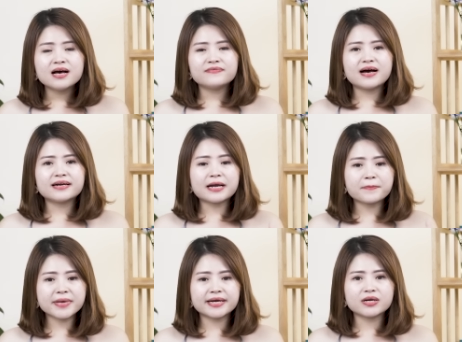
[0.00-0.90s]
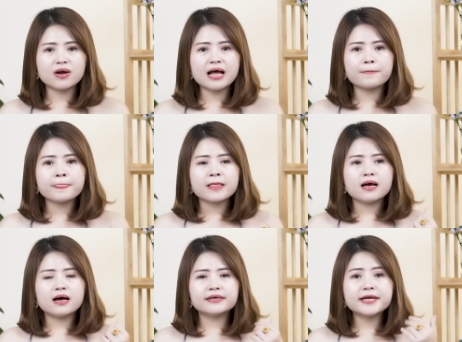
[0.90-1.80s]
và đặc biệt đó là
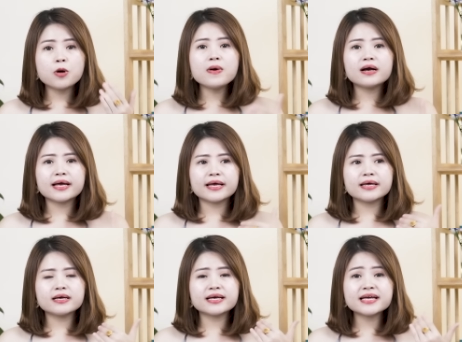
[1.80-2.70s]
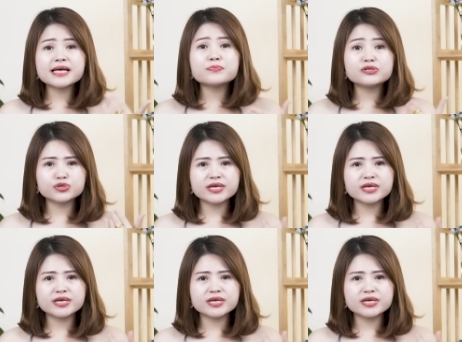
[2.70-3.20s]
uh, nếu mà cái kinh nghiệm bi